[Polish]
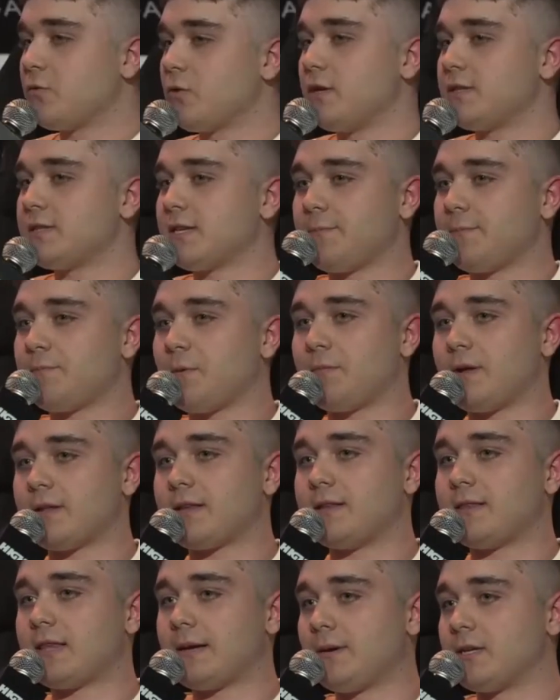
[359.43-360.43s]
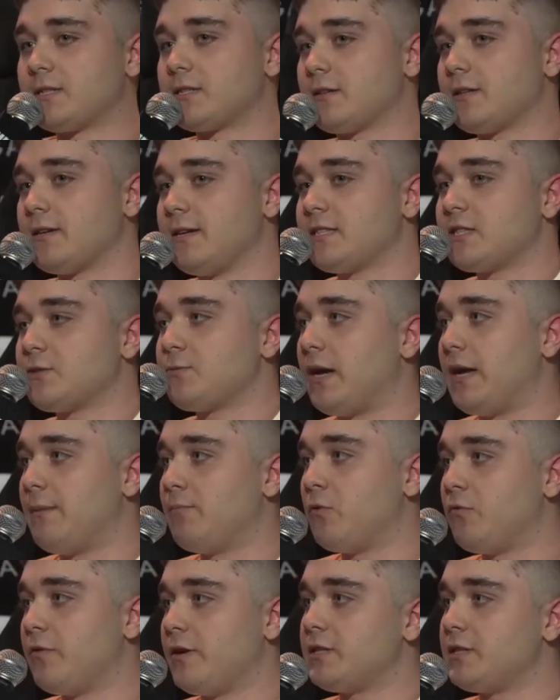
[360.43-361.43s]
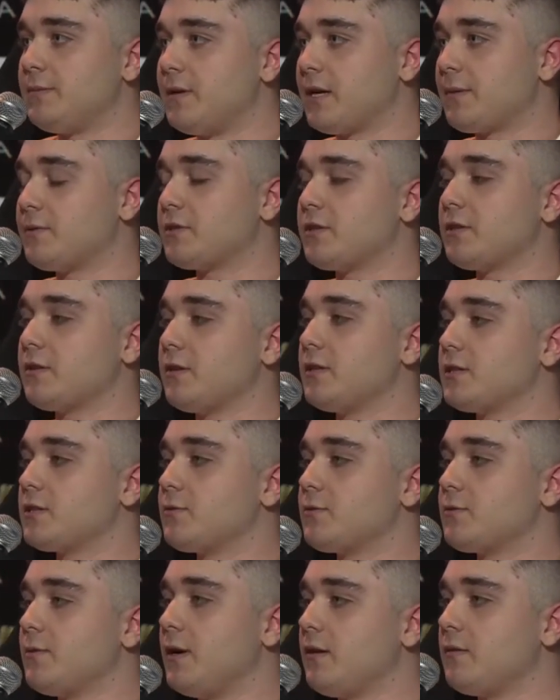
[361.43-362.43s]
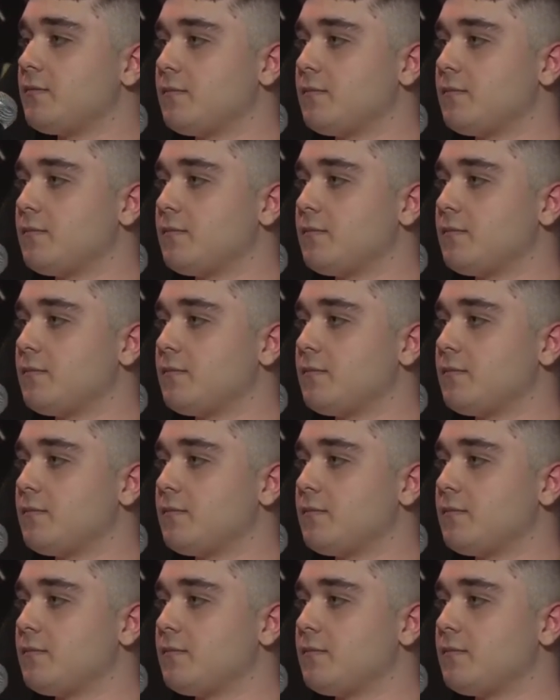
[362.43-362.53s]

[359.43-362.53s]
w ogóle z ekipą na ten temat, że to jest złe i mówisz im jakby, że to jest złe?